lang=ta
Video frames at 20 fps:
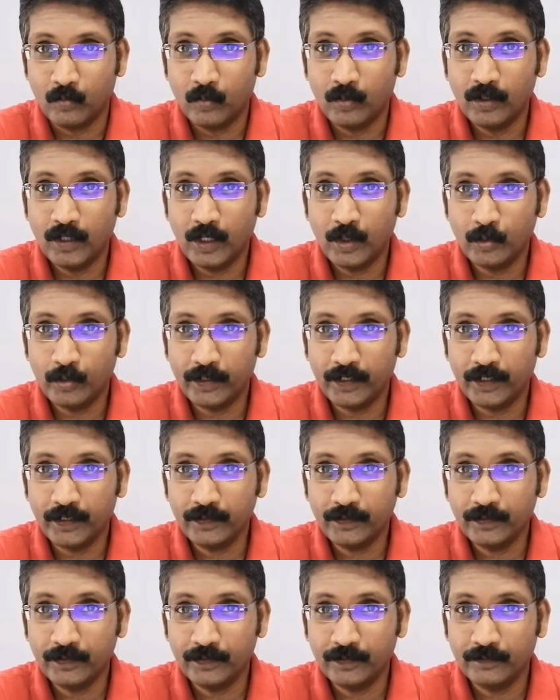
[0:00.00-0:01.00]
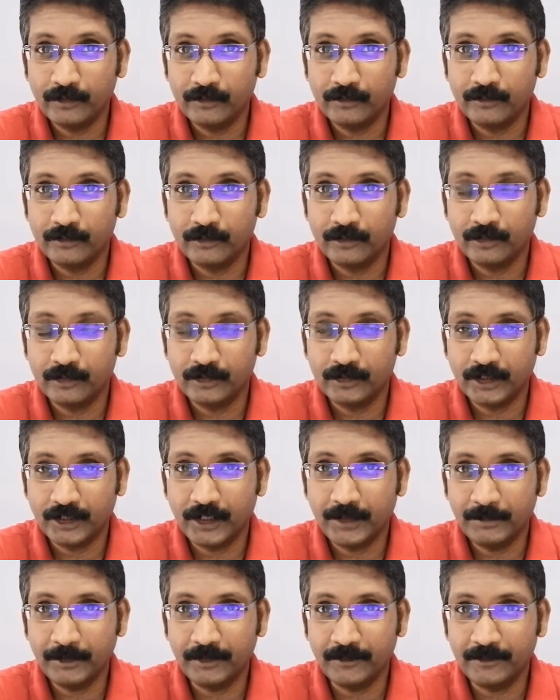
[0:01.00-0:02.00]
உங்களுடைய
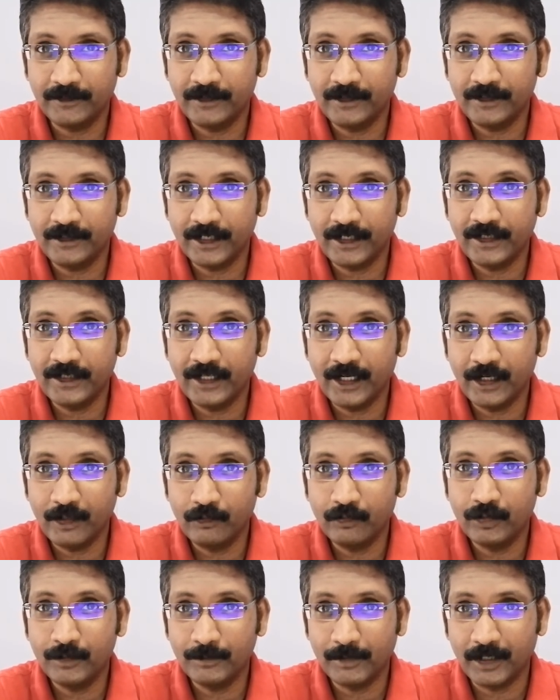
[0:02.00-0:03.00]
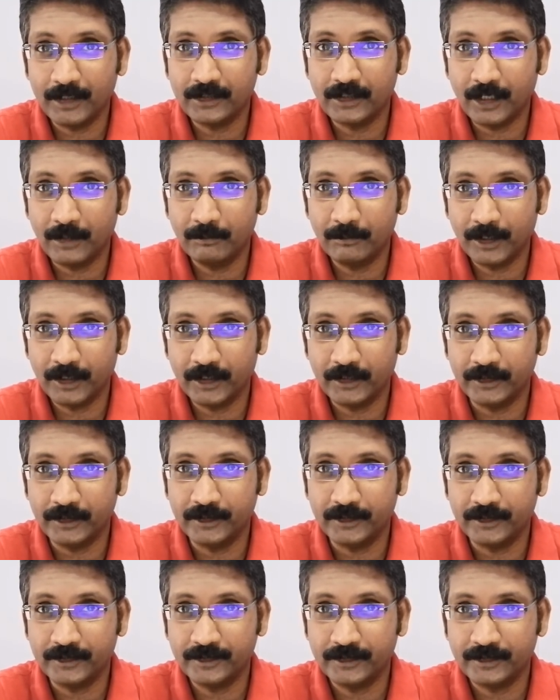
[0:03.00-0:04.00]
திறன்பேசி எந்த அளவுக்கு பாதுகாப்பானது
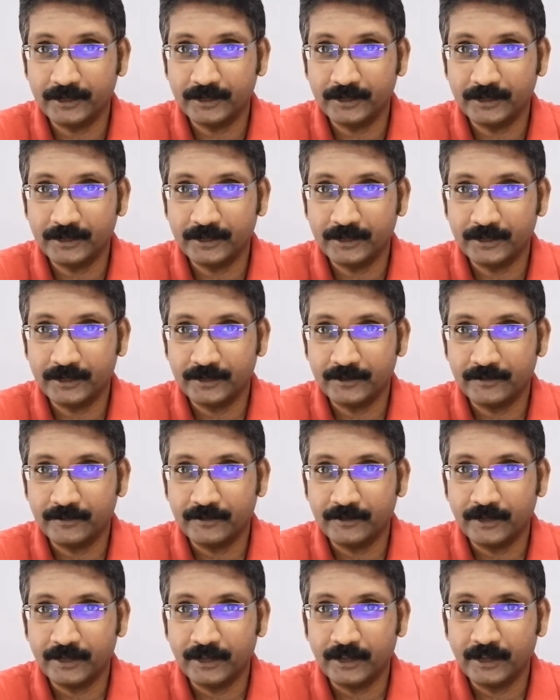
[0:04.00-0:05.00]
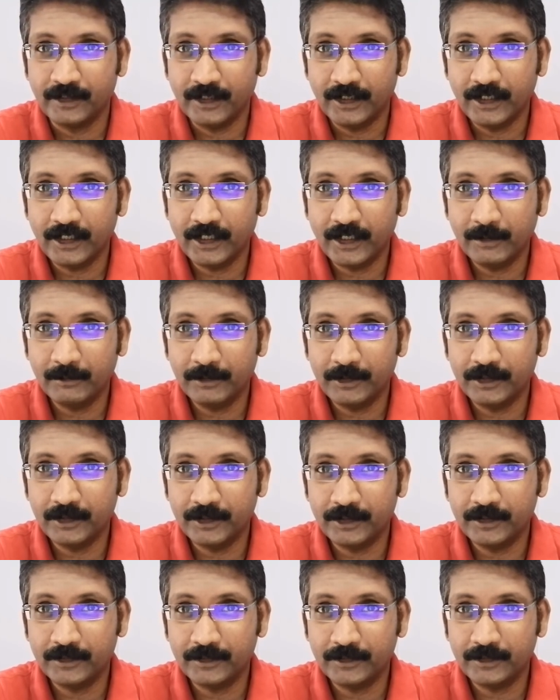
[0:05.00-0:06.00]
இன்னைக்கு நம்ம
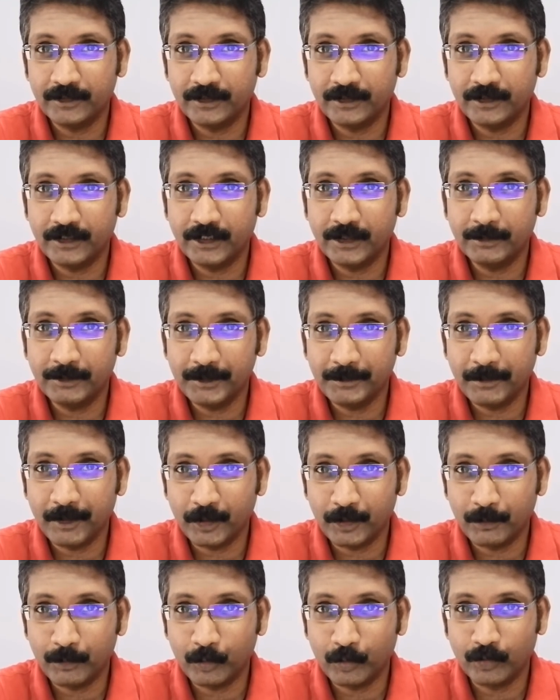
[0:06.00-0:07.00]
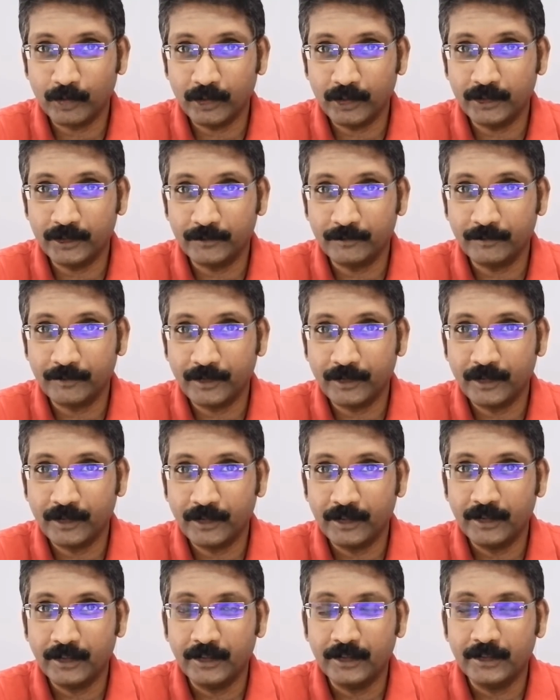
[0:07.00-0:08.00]
எதை பற்றி பார்க்க போகிறோம்னா
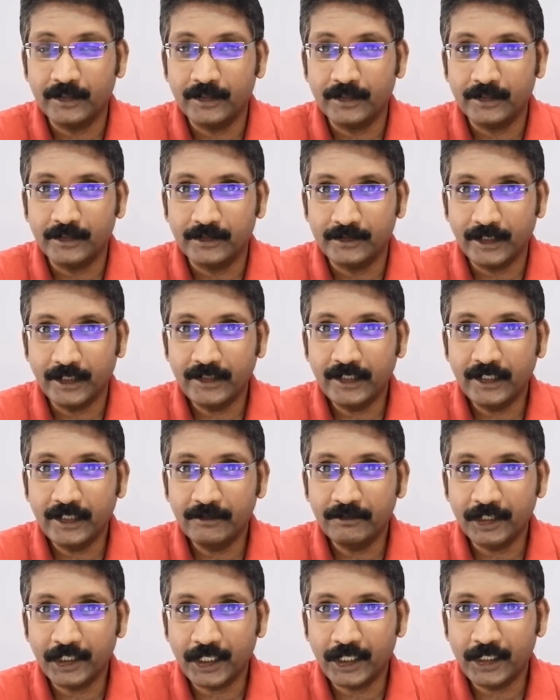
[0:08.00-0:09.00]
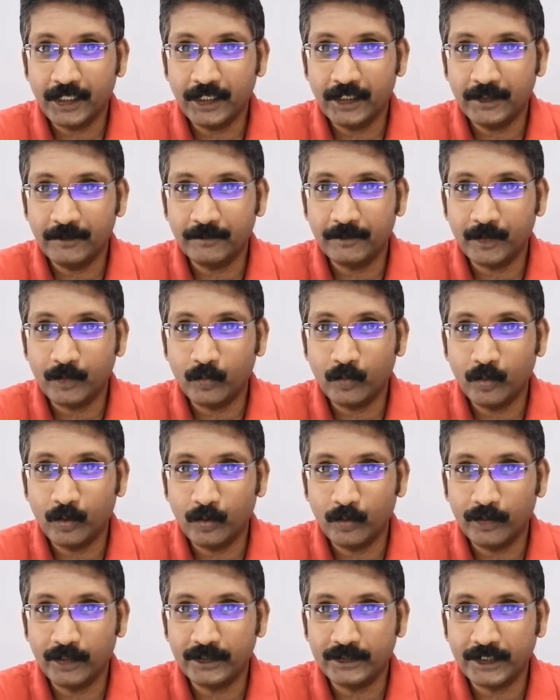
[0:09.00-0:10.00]
எந்தெந்த வகையில்
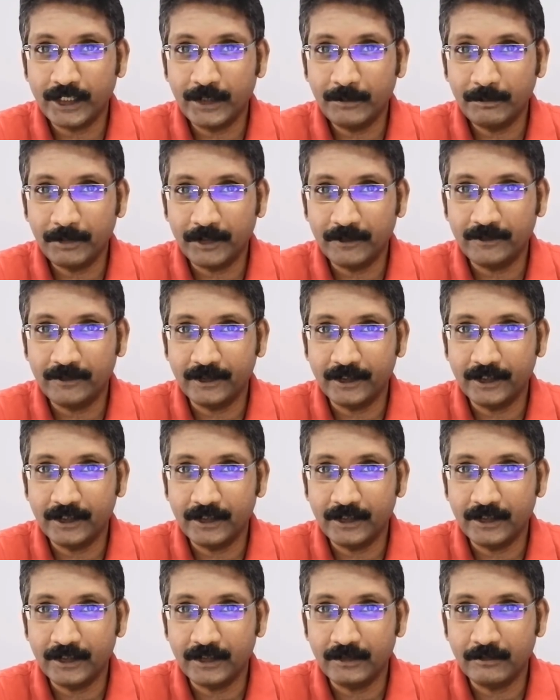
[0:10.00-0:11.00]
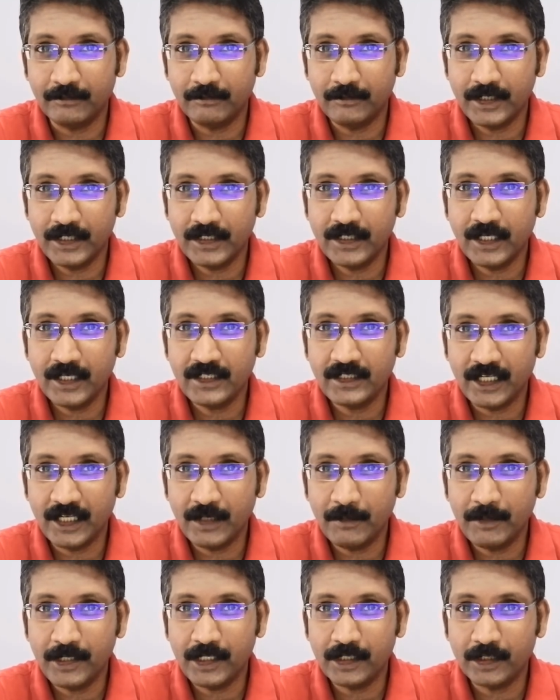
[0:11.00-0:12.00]
உங்களுடைய திறன்பேசியை மிக
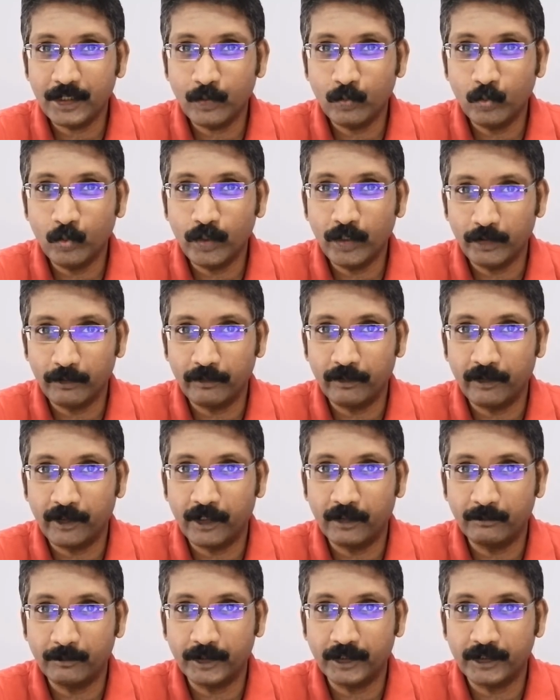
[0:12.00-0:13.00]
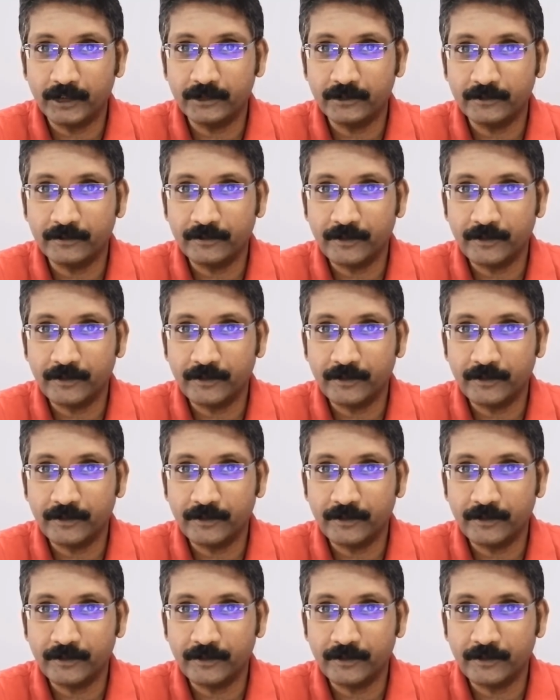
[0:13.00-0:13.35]
எளிமையாக ஊடுருவலாம்னு